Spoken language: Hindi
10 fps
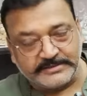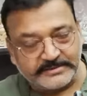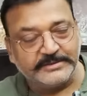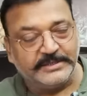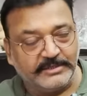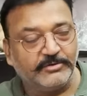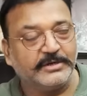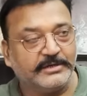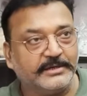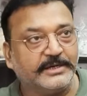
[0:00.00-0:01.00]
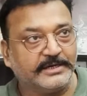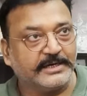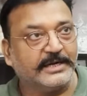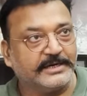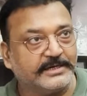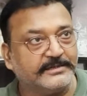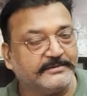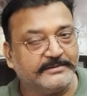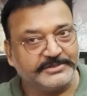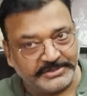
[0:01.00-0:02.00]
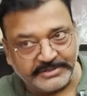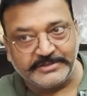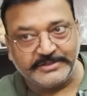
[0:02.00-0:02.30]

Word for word: ये ये लोकल यहाँ अपनी प्रोडक्शन है जी